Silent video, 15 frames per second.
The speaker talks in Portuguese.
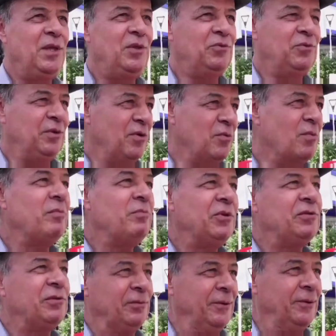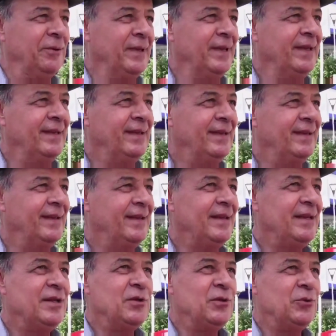Isso é um absurdo, né?
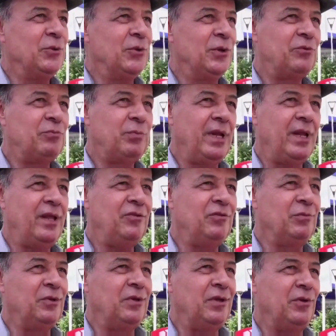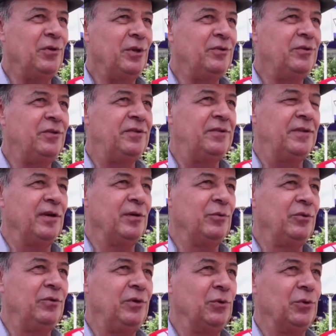Nós parece que nós
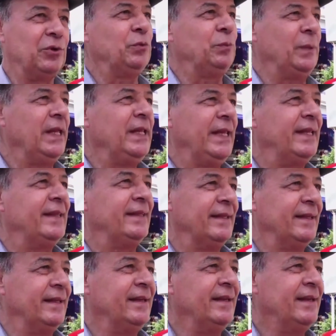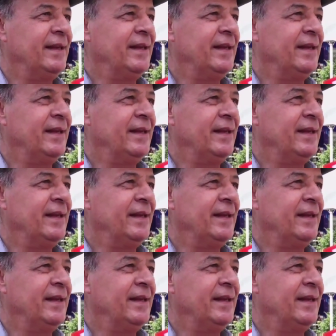estamos em outro planeta, né?